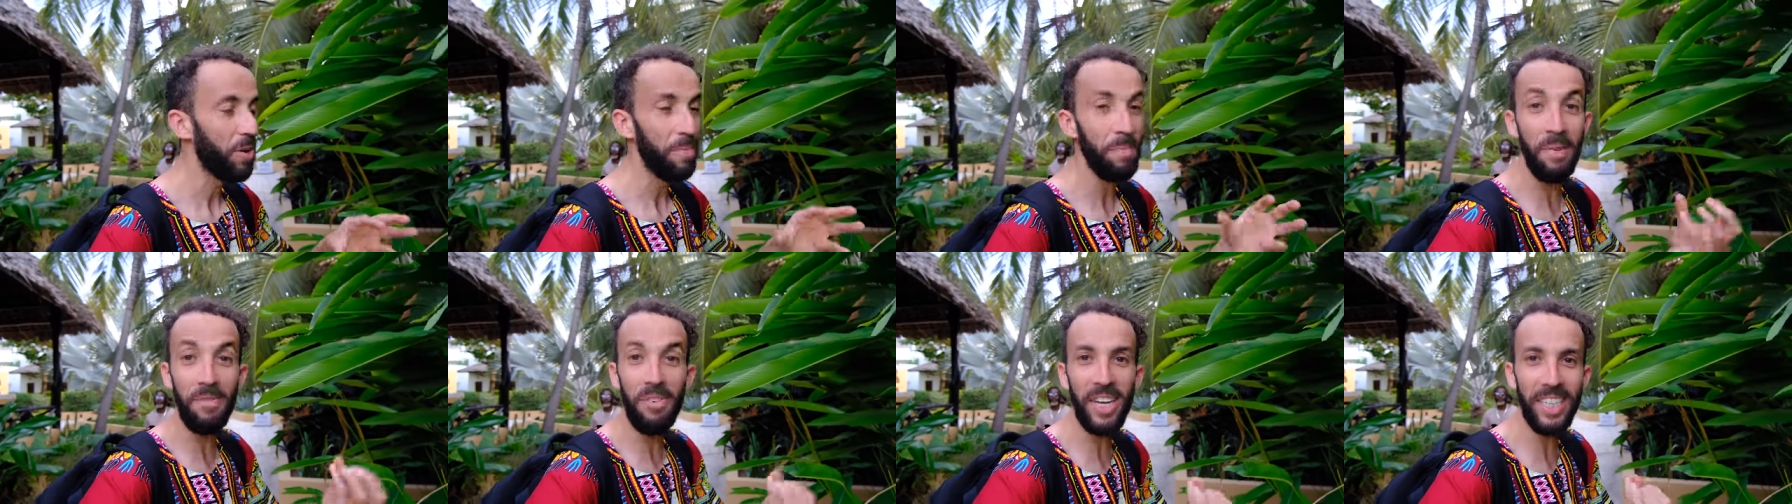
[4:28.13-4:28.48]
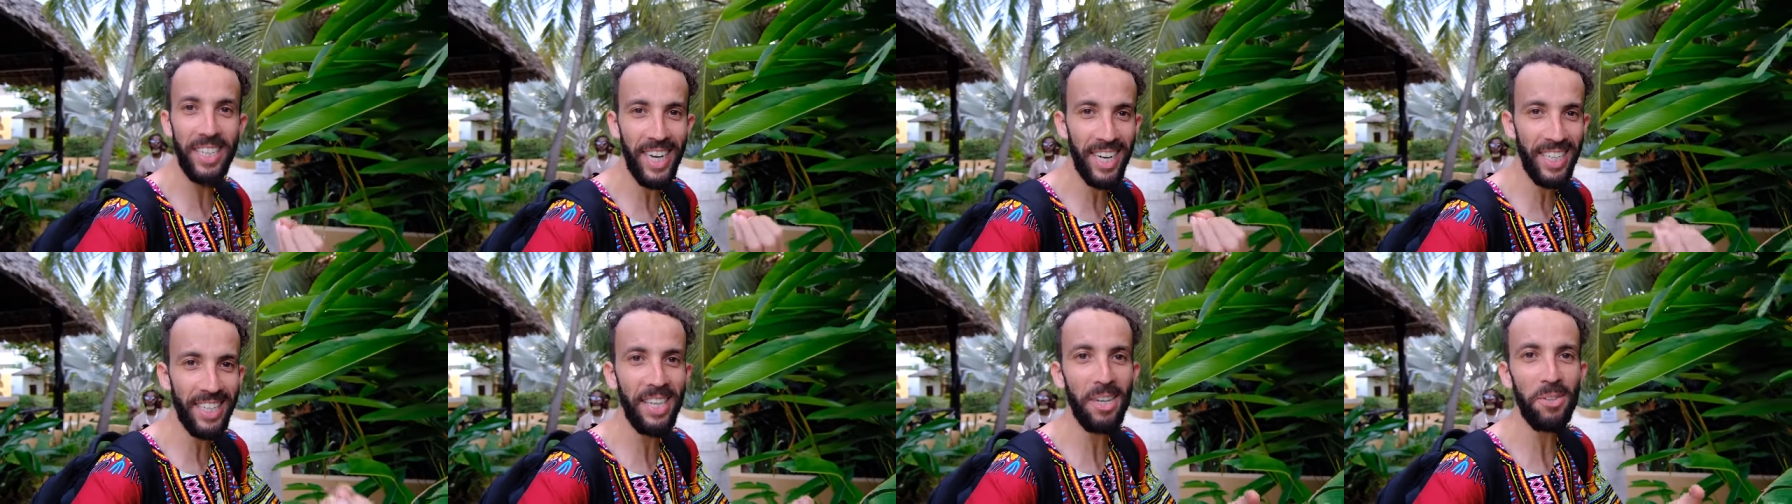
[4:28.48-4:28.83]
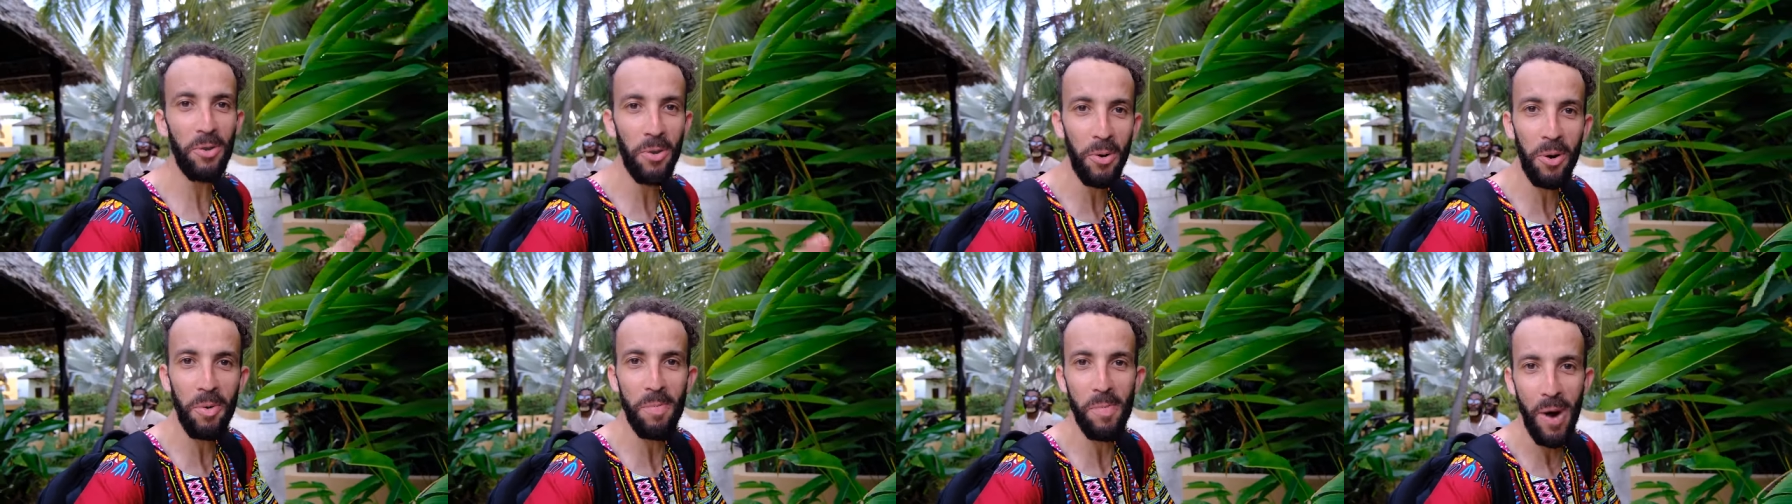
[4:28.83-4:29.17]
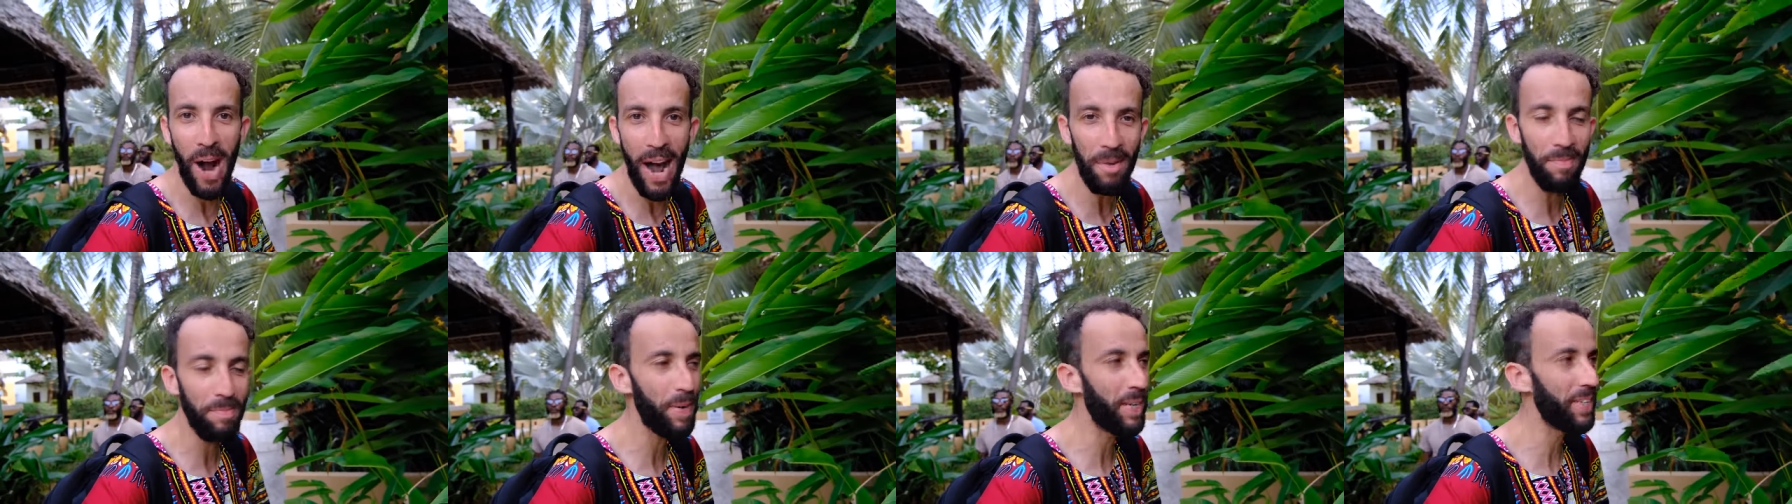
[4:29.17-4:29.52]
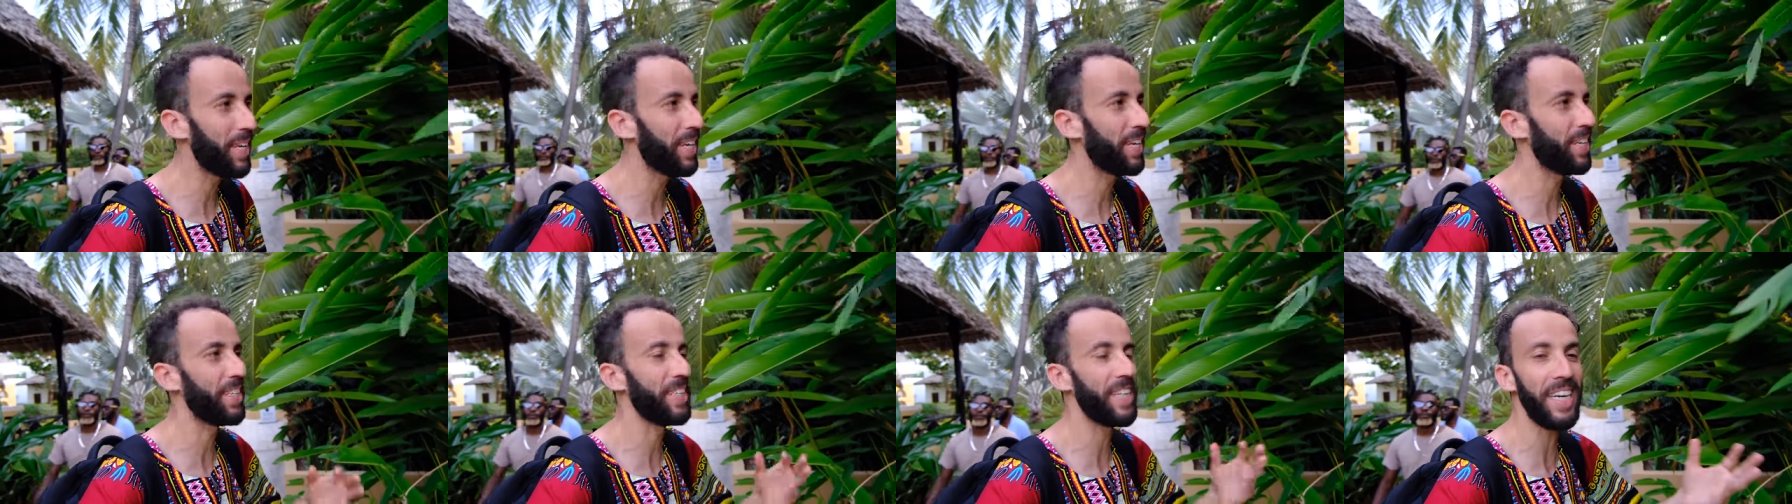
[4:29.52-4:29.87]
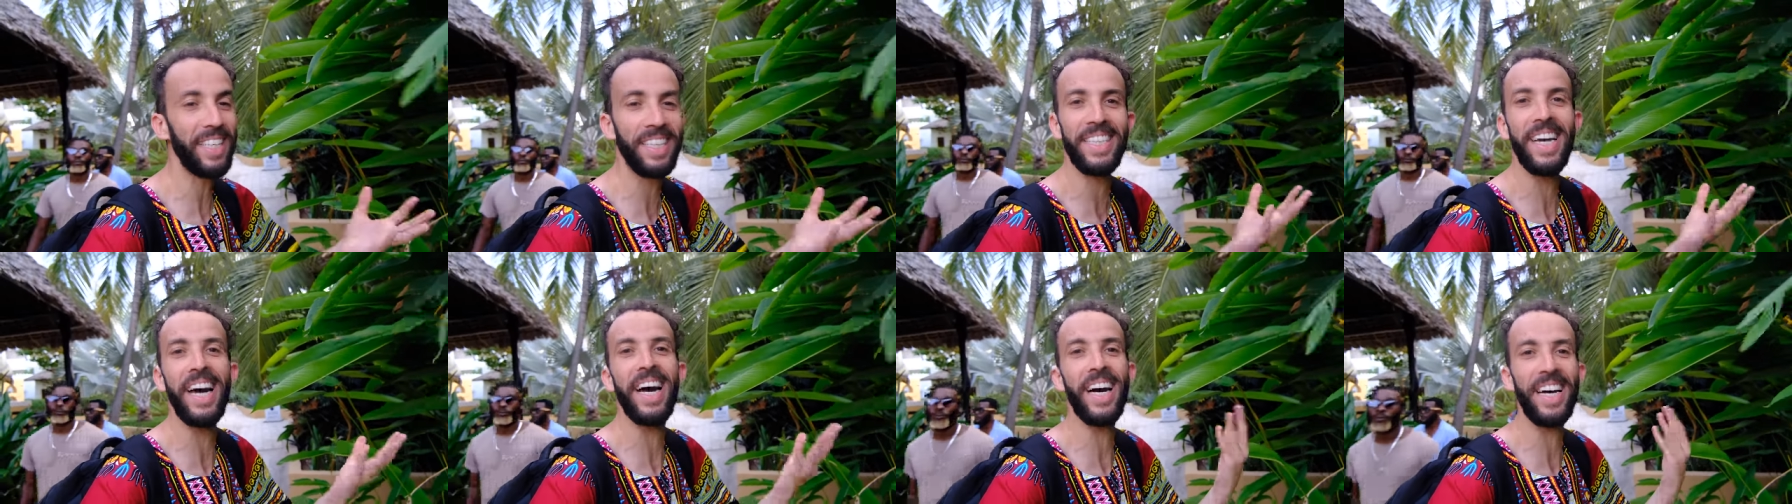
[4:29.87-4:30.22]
ما فيهاش حتى طرق معبده يعني تحسها